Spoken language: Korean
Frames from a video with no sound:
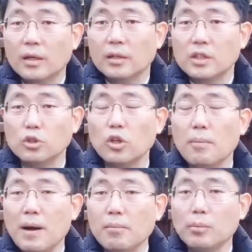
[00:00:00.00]
기존의
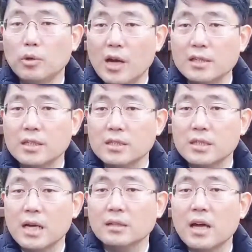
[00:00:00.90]
방법으로 하는
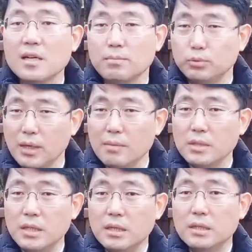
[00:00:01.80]
것은 상당히
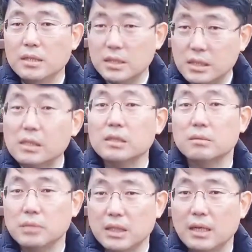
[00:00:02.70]
부담이 있을
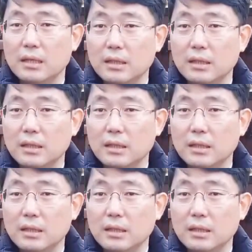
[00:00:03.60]
것입니다.